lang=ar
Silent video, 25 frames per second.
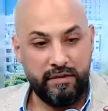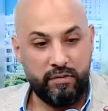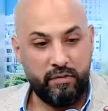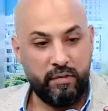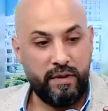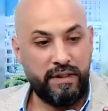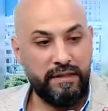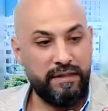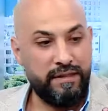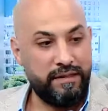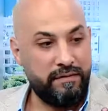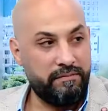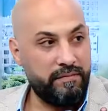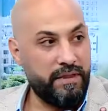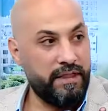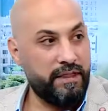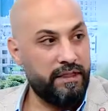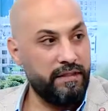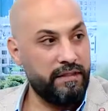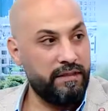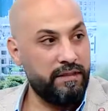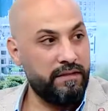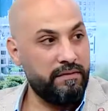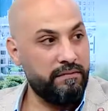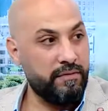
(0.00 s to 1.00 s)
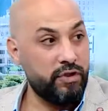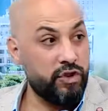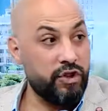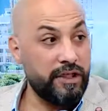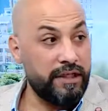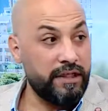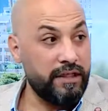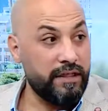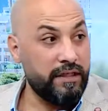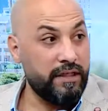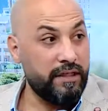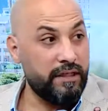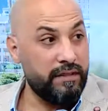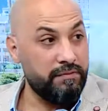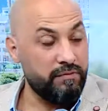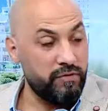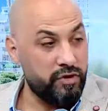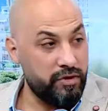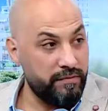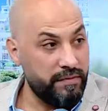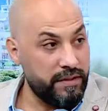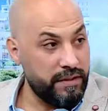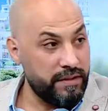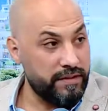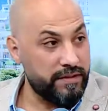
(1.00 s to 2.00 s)
الورد المحلي بشكل عام
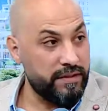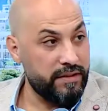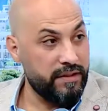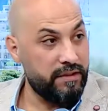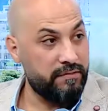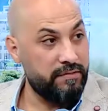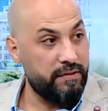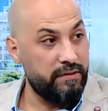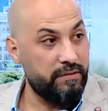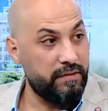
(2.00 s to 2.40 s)
جميع أصناف